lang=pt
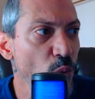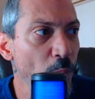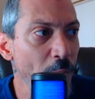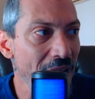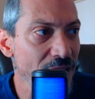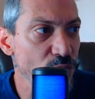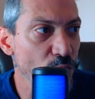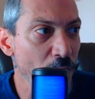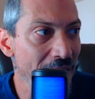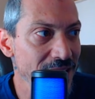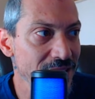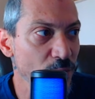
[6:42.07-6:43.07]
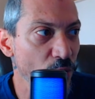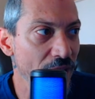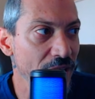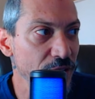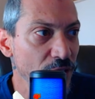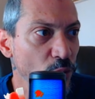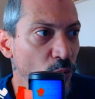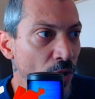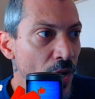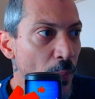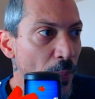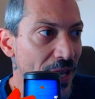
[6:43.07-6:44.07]
um prazo máximo garantido
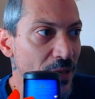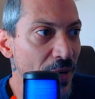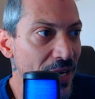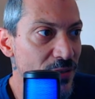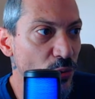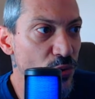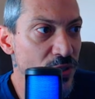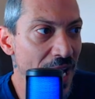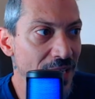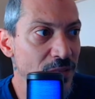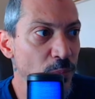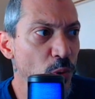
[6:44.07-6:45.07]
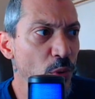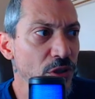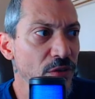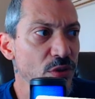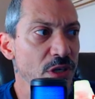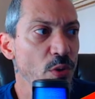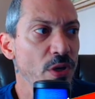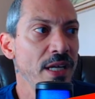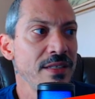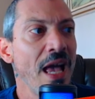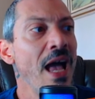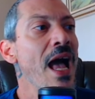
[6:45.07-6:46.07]
para a liberação dos saques, por motivo de
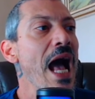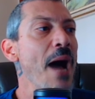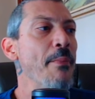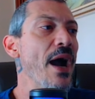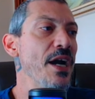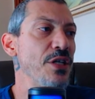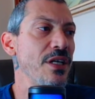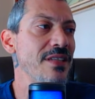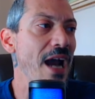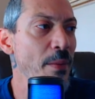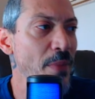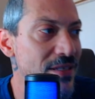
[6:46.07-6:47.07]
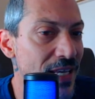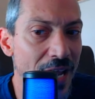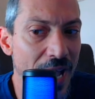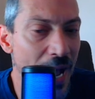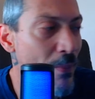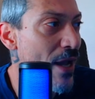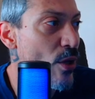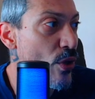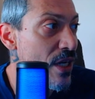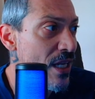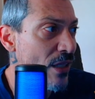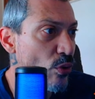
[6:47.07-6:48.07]
segurança, a Margex armazena a
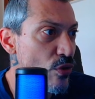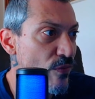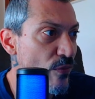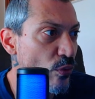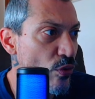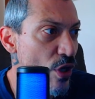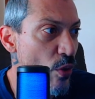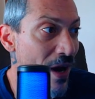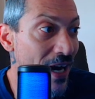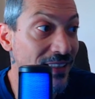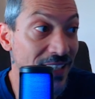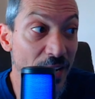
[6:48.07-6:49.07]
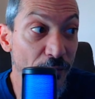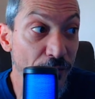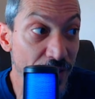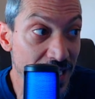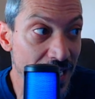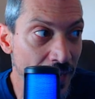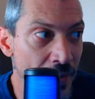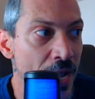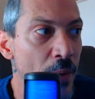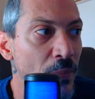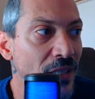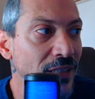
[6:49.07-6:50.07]
maioria dos fundos em uma carteira fria,
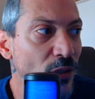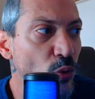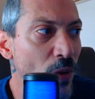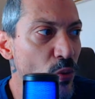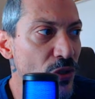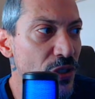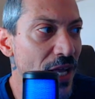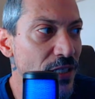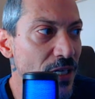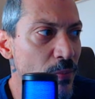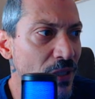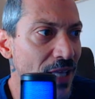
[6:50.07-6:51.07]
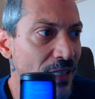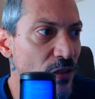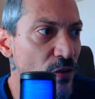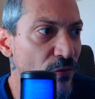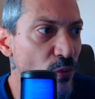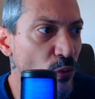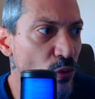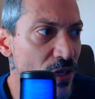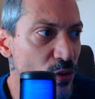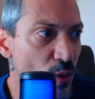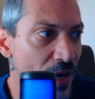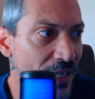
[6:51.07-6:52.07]
mantendo uma quantidade limitada de fundos em
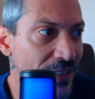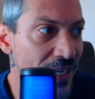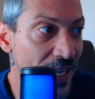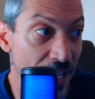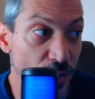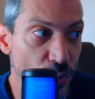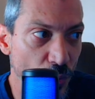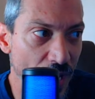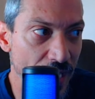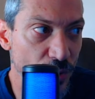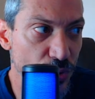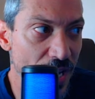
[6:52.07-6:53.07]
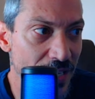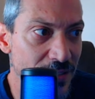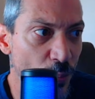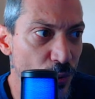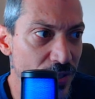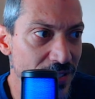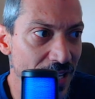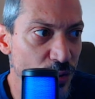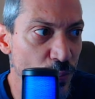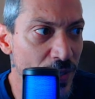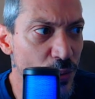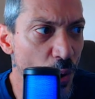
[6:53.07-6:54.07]
sua carteira quente online. Os saques são processados
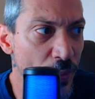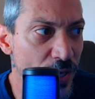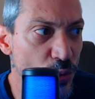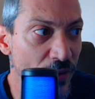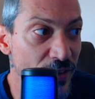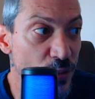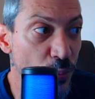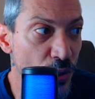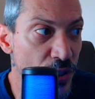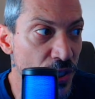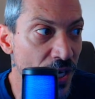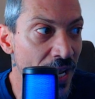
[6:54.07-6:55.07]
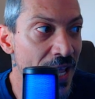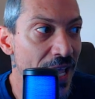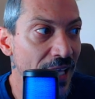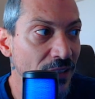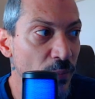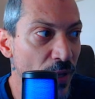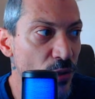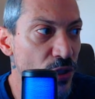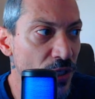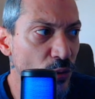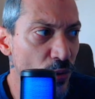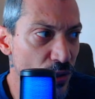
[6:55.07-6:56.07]
manualmente uma vez por dia, entre
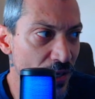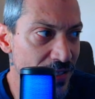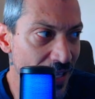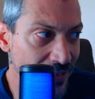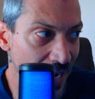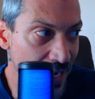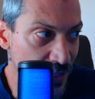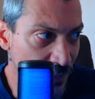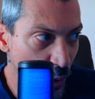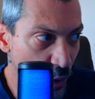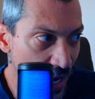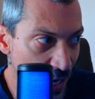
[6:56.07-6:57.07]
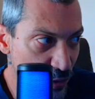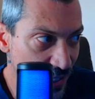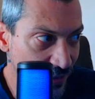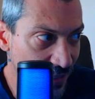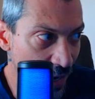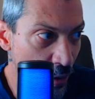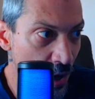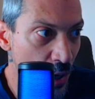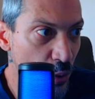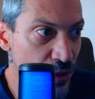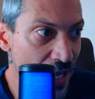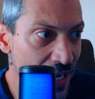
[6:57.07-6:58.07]
meio-dia e duas horas da tarde, horário central.
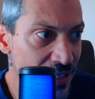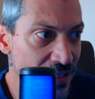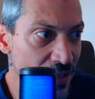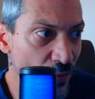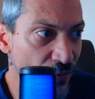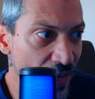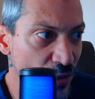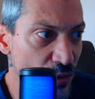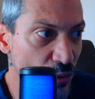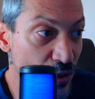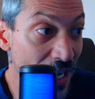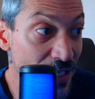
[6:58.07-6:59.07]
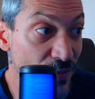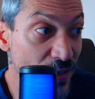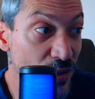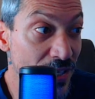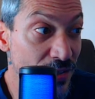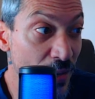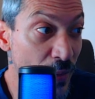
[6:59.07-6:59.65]
Os saques, são feitos, os saques feitos antes da